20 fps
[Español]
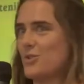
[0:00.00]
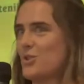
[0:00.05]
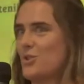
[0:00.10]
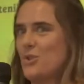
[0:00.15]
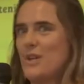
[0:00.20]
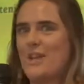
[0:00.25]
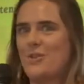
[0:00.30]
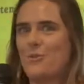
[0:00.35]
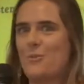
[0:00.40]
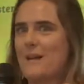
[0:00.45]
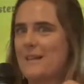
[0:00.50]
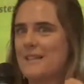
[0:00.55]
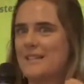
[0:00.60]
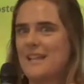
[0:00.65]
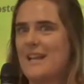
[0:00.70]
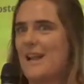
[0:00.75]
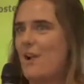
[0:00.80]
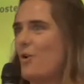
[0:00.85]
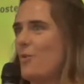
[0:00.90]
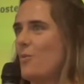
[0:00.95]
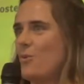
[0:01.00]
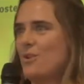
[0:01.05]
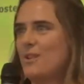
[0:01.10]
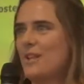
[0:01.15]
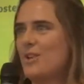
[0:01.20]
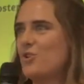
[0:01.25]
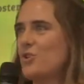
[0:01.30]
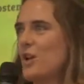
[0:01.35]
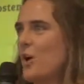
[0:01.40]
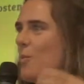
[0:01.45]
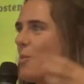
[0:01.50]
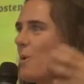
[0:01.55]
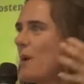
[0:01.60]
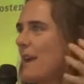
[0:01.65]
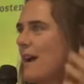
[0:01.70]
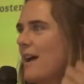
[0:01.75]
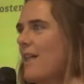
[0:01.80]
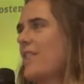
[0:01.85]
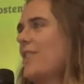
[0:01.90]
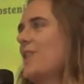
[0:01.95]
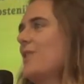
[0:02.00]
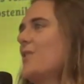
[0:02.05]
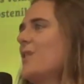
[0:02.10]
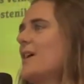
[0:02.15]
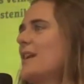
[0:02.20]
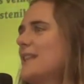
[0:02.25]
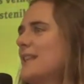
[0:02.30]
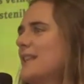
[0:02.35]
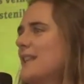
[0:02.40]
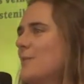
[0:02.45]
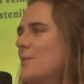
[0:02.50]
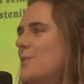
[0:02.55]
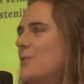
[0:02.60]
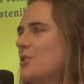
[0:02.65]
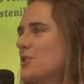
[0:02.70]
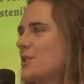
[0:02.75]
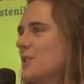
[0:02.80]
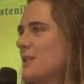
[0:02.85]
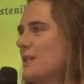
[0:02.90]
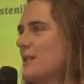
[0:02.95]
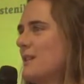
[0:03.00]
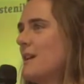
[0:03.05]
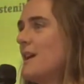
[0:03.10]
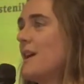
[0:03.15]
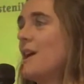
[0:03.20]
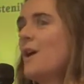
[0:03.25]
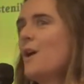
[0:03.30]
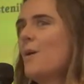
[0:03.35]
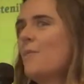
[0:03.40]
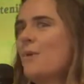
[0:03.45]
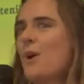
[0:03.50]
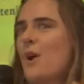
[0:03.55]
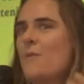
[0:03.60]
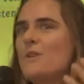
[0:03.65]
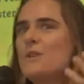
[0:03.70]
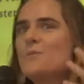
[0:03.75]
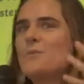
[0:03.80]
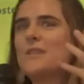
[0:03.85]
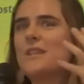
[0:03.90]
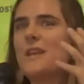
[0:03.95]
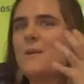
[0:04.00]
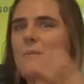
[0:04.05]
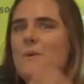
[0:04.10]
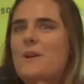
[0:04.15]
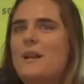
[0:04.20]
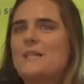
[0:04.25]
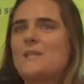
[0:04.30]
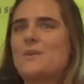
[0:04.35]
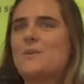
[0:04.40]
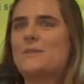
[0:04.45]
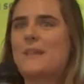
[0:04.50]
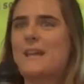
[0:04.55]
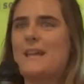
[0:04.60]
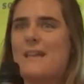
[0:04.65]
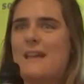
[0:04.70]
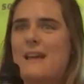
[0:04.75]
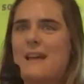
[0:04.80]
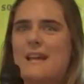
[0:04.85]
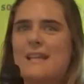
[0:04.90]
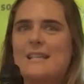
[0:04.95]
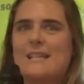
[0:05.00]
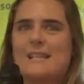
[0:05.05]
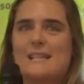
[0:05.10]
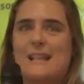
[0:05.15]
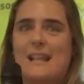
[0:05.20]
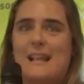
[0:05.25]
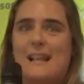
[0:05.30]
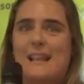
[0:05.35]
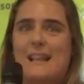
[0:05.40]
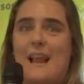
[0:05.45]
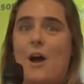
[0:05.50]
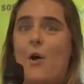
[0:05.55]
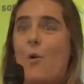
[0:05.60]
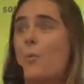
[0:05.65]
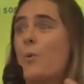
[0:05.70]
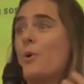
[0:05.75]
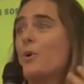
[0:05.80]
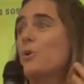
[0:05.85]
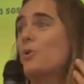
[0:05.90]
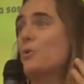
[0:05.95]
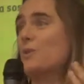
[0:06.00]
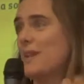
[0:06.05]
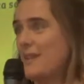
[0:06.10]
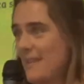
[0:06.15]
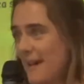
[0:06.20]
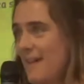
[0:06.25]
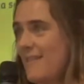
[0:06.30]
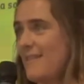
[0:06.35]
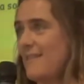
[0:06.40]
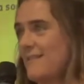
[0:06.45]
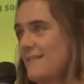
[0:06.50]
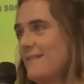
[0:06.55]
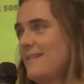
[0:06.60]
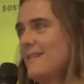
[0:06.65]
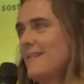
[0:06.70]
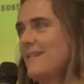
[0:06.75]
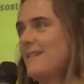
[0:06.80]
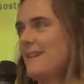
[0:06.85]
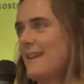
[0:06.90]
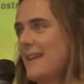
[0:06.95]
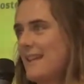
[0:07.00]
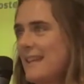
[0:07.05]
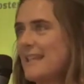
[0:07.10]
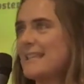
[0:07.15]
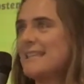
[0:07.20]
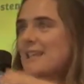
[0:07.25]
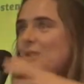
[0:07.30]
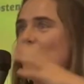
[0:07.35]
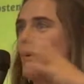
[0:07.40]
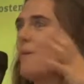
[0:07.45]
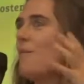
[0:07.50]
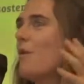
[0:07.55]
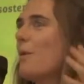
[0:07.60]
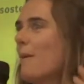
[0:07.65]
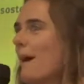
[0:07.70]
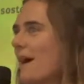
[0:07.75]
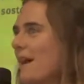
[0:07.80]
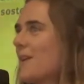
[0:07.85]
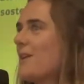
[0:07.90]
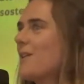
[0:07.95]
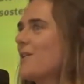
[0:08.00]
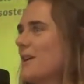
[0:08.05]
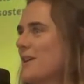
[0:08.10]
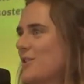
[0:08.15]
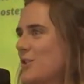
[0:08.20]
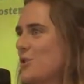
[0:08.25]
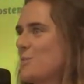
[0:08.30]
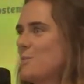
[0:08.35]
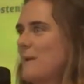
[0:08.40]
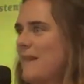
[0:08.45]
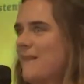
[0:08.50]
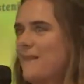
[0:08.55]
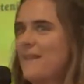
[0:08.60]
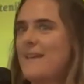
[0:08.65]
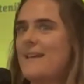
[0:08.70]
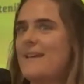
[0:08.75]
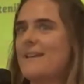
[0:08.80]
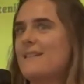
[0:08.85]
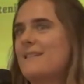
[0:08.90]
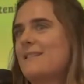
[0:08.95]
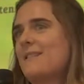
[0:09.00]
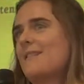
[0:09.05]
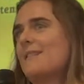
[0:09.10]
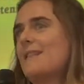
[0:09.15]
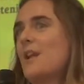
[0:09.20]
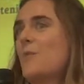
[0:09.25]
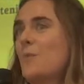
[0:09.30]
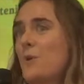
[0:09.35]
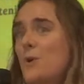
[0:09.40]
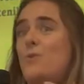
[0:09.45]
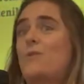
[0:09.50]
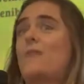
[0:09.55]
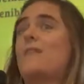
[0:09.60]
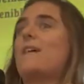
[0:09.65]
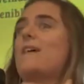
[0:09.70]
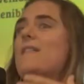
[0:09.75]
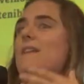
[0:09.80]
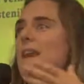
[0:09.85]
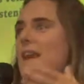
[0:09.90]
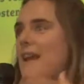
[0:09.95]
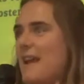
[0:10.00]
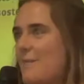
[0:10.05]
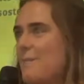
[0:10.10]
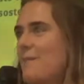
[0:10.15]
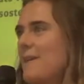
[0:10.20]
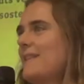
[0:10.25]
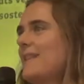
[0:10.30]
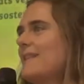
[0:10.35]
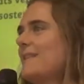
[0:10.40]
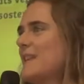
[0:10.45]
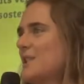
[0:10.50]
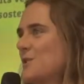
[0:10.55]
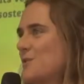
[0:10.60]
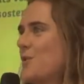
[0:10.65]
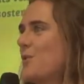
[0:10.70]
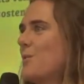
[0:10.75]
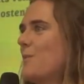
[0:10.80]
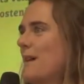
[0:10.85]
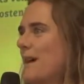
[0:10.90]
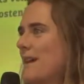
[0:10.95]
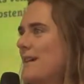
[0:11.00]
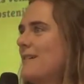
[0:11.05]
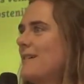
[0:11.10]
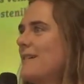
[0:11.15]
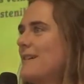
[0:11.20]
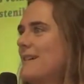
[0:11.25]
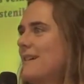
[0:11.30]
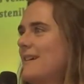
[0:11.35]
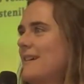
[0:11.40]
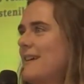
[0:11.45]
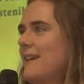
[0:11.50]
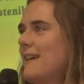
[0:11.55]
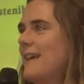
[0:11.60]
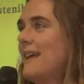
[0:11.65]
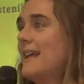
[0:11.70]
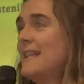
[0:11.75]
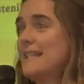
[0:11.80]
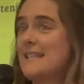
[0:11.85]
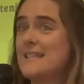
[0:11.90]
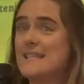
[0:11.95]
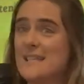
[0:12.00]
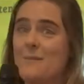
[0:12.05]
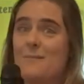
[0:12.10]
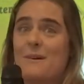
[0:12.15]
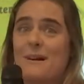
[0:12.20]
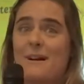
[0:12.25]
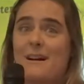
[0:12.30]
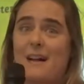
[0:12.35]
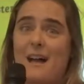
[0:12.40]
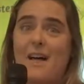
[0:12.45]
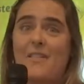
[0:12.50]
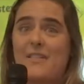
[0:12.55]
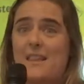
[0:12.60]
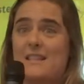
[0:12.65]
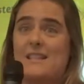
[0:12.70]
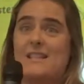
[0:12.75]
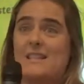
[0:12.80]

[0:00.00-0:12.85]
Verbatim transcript: esto ya no va a ser algo voluntario, es una obligación que tenemos, pero al mismo tiempo la segunda idea es el de la oportunidad, en este nuevo marco que nos plantean, la oportunidad de realmente transformar el sistema hacia